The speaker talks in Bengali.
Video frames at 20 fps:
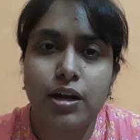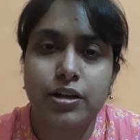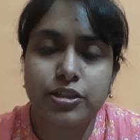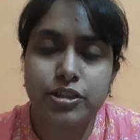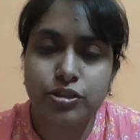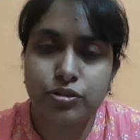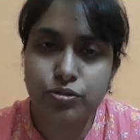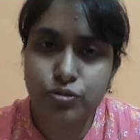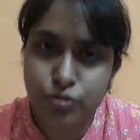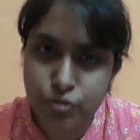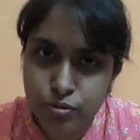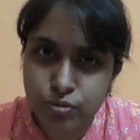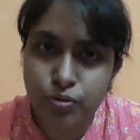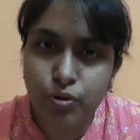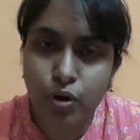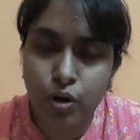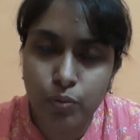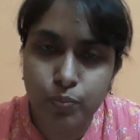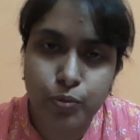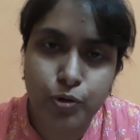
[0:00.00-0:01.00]
যেহেতু
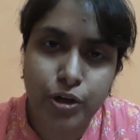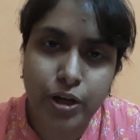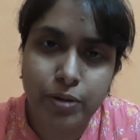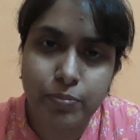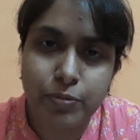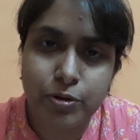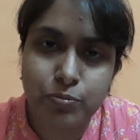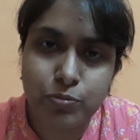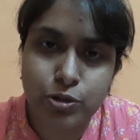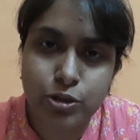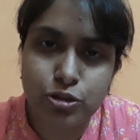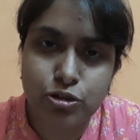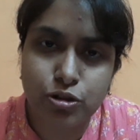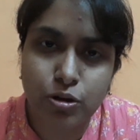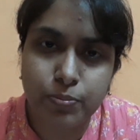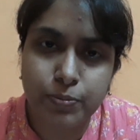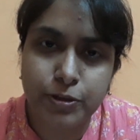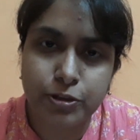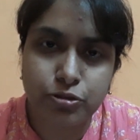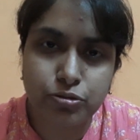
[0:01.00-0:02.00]
অল্প টাইমের মধ্যে
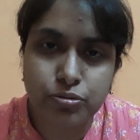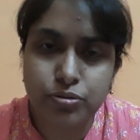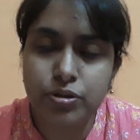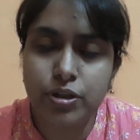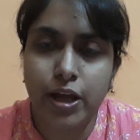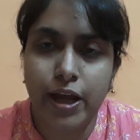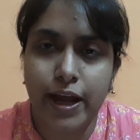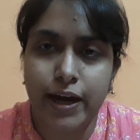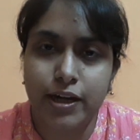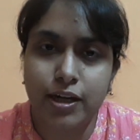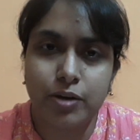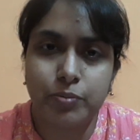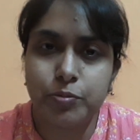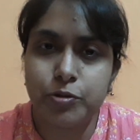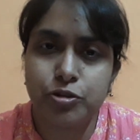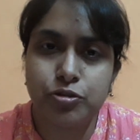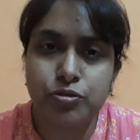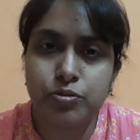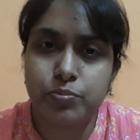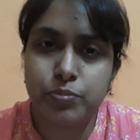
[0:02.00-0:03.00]
সব কিছু তাই একটার
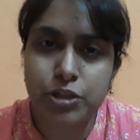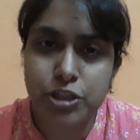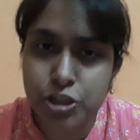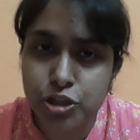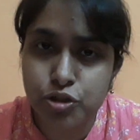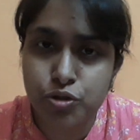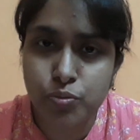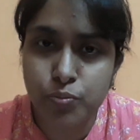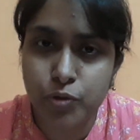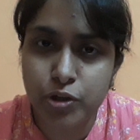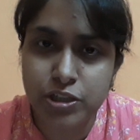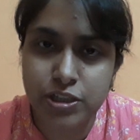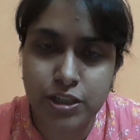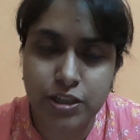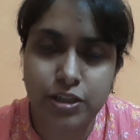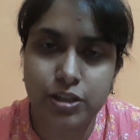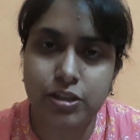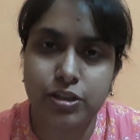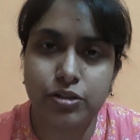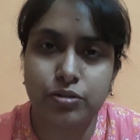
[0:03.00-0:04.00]
পেছনে বেশি সময়
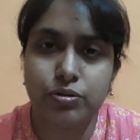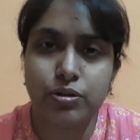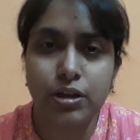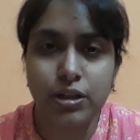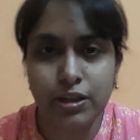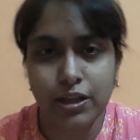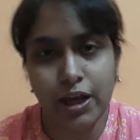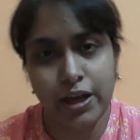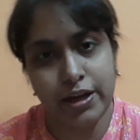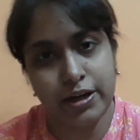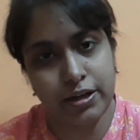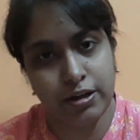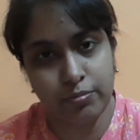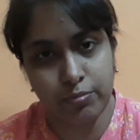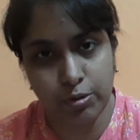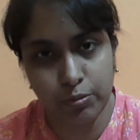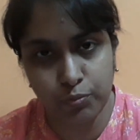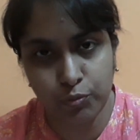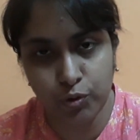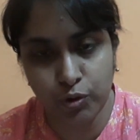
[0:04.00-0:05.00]
যাতে দিও না তাই
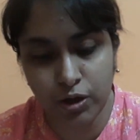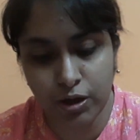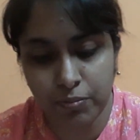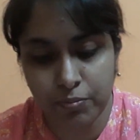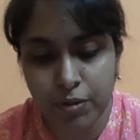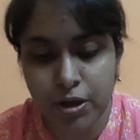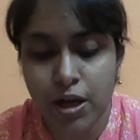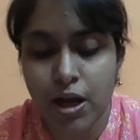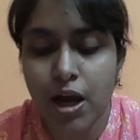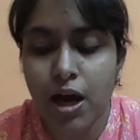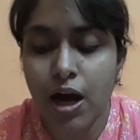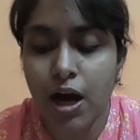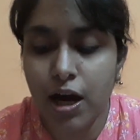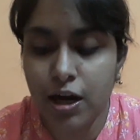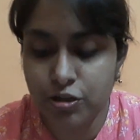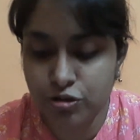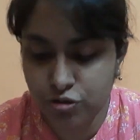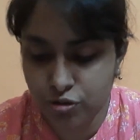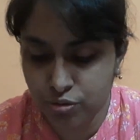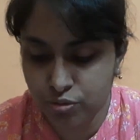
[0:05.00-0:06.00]
এটাকে বললাম
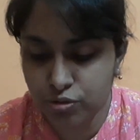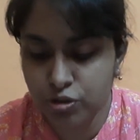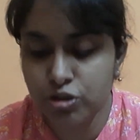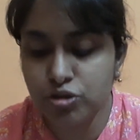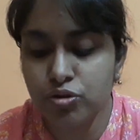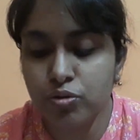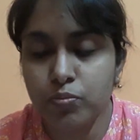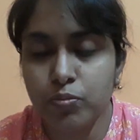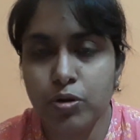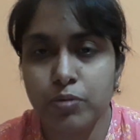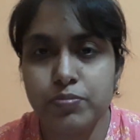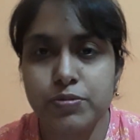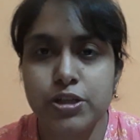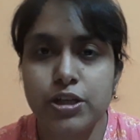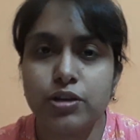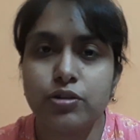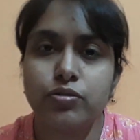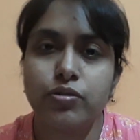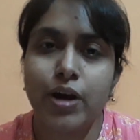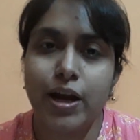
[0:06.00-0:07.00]
যতটা সম্ভব
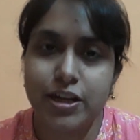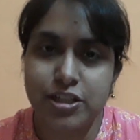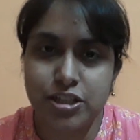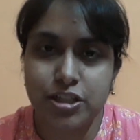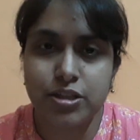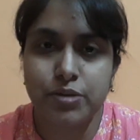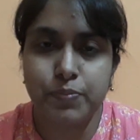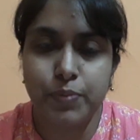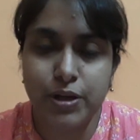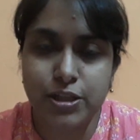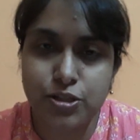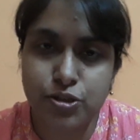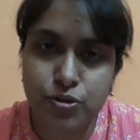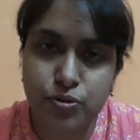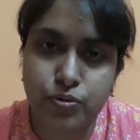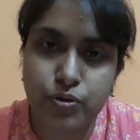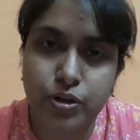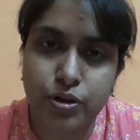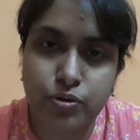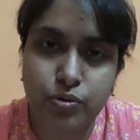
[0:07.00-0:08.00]
যেগুলো একসাথে পাঞ্চ
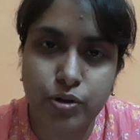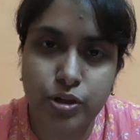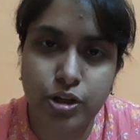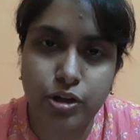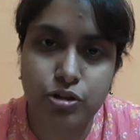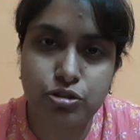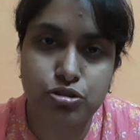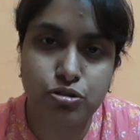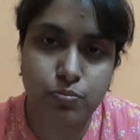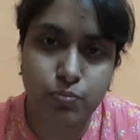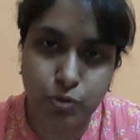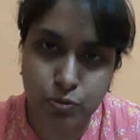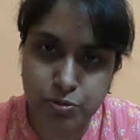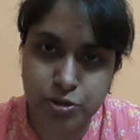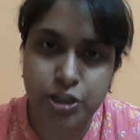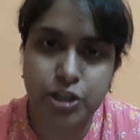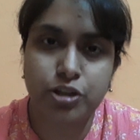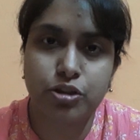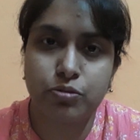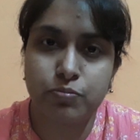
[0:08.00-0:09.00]
করে করে দেওয়া সম্ভব
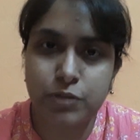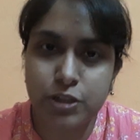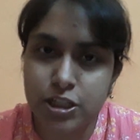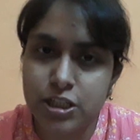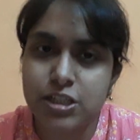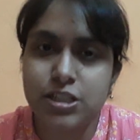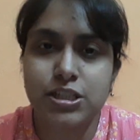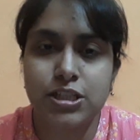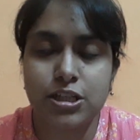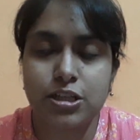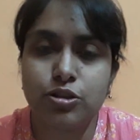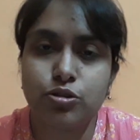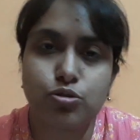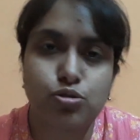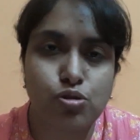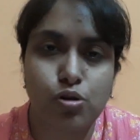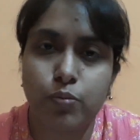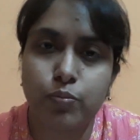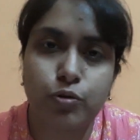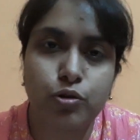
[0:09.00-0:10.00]
সেটা তো আমি দিচ্ছি কিন্তু
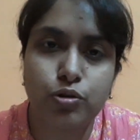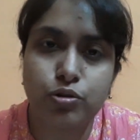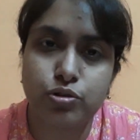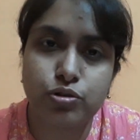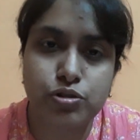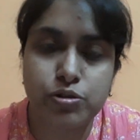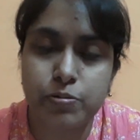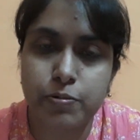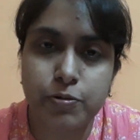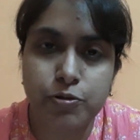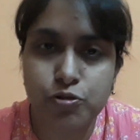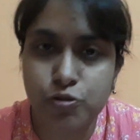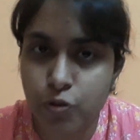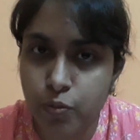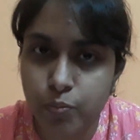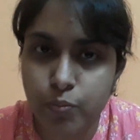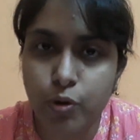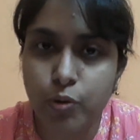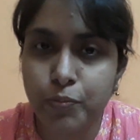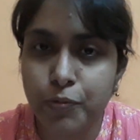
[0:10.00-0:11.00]
সবগুলো তো সেভাবে
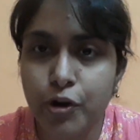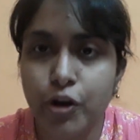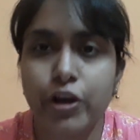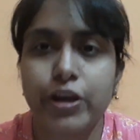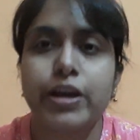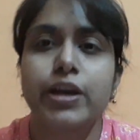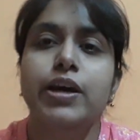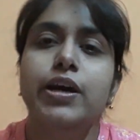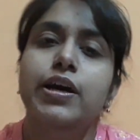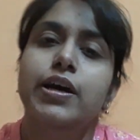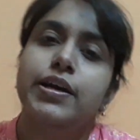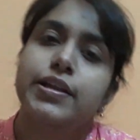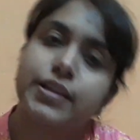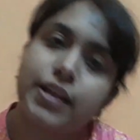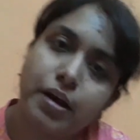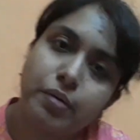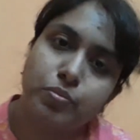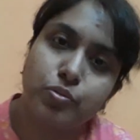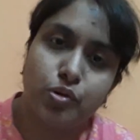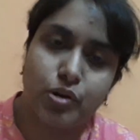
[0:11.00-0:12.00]
সম্ভব নয়
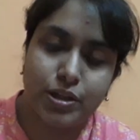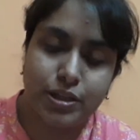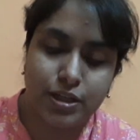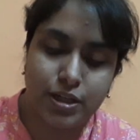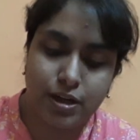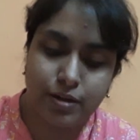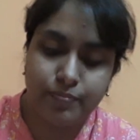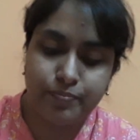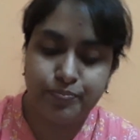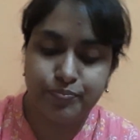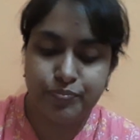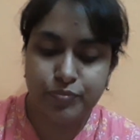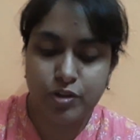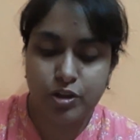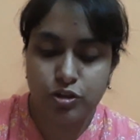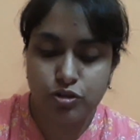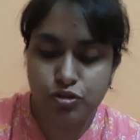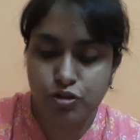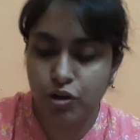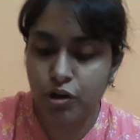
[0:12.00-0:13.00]
তাই বলে দিলাম
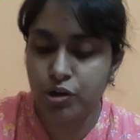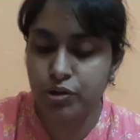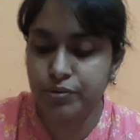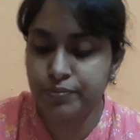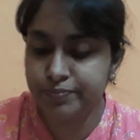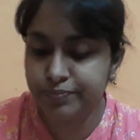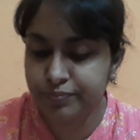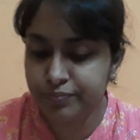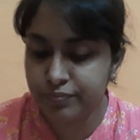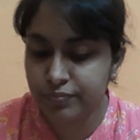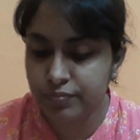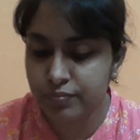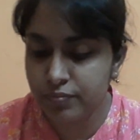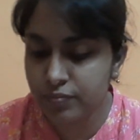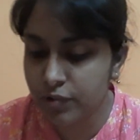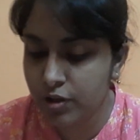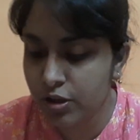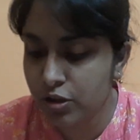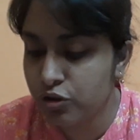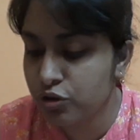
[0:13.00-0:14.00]
চলো
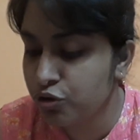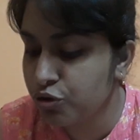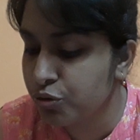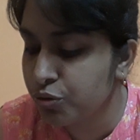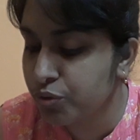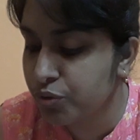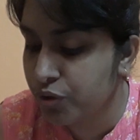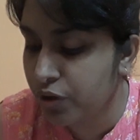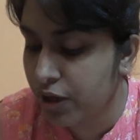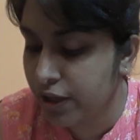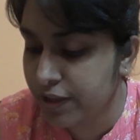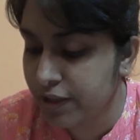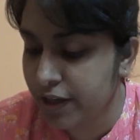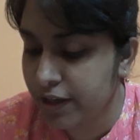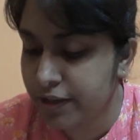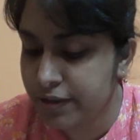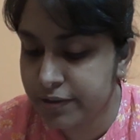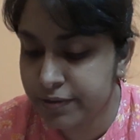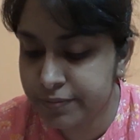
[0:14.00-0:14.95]
শুরু করা যাক